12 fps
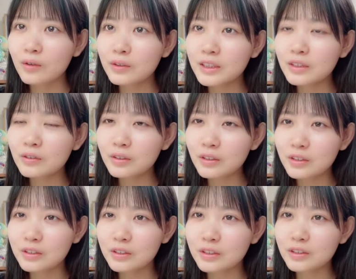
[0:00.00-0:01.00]
押し補
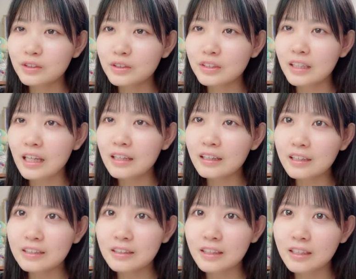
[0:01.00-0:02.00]
給するなん
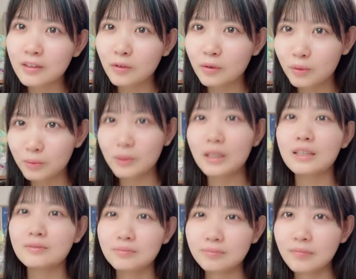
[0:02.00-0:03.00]
て素敵な言葉